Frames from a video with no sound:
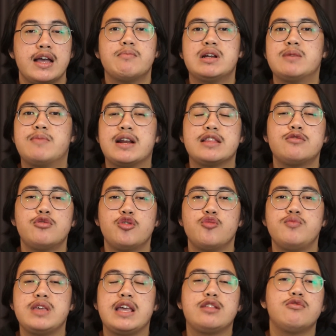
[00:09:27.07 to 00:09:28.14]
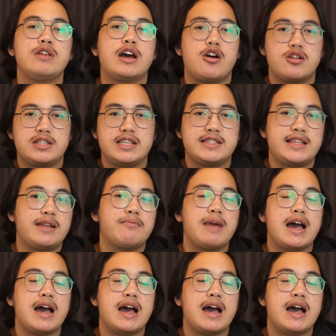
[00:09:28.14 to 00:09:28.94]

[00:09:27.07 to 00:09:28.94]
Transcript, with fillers: Bener-bener tuh loopnya itu udah konsisten